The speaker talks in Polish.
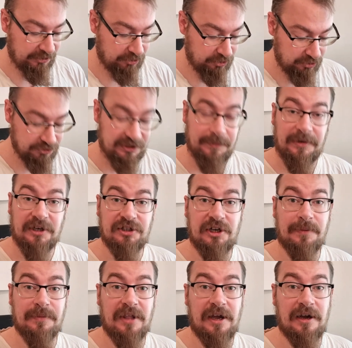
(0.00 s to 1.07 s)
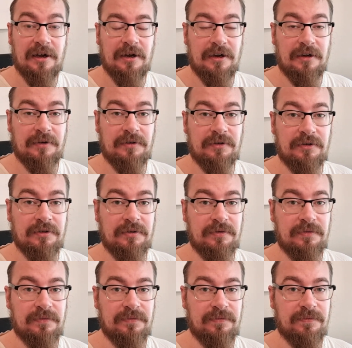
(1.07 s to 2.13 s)
to zapraszam na
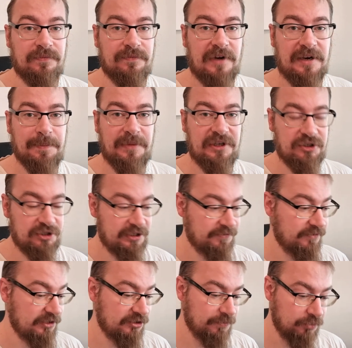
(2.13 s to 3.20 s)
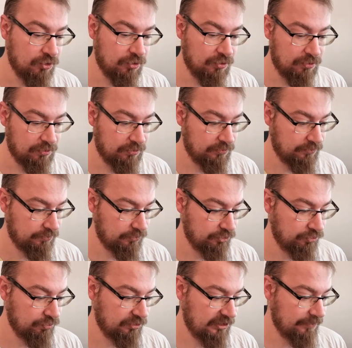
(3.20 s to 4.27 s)
y, fanpage na Facebooku, bo
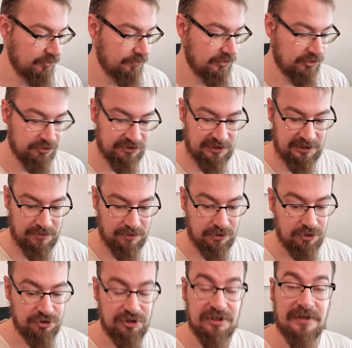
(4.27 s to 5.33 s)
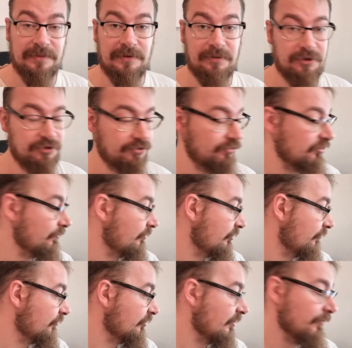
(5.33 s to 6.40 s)
tutaj by mi to zajęło godzinę po prostu, żeby
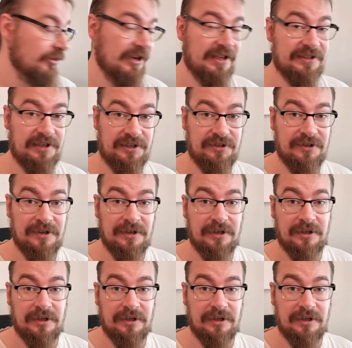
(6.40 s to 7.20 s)
to wszystko pokazać.